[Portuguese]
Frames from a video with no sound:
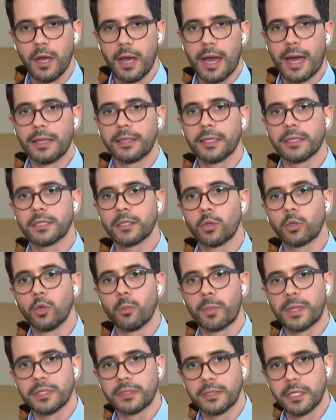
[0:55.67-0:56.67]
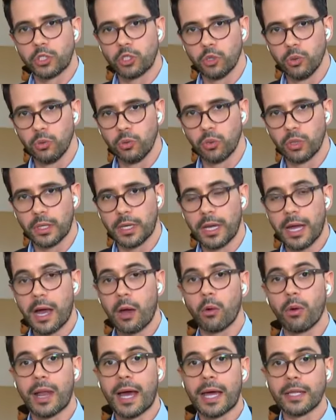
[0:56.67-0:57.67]
A intenção é que o presidente Lula,
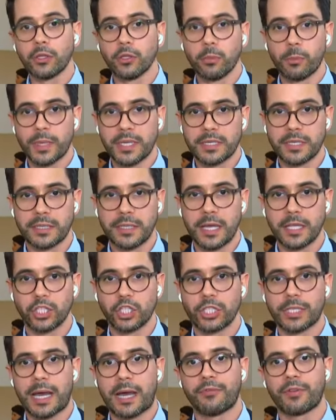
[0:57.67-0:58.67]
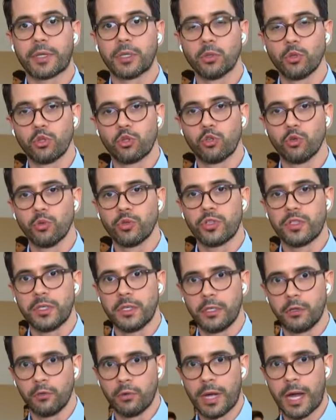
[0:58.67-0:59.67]
ao lado do presidente da África do Sul,
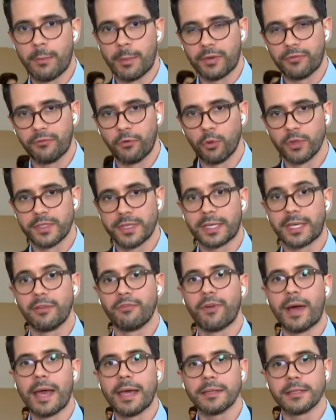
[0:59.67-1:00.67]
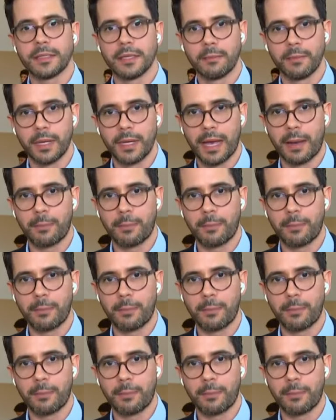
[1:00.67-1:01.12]
Cyril Ramaphosa, que vai receber